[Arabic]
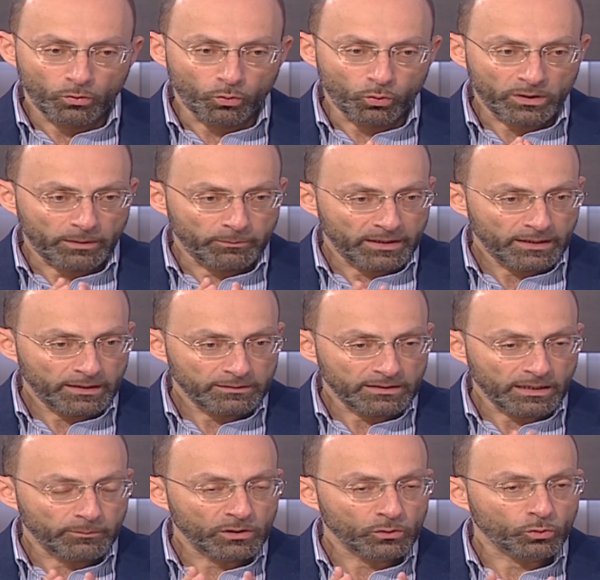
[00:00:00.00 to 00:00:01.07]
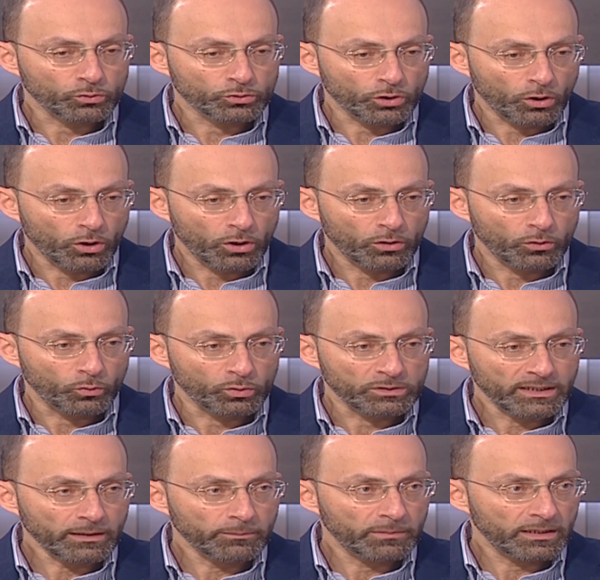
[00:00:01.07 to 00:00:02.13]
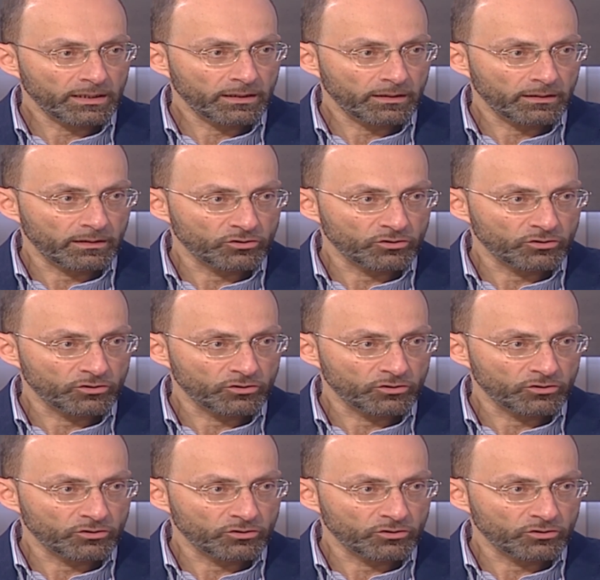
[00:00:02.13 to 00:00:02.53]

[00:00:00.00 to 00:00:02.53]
وكمان تعمل كنترول وتحمي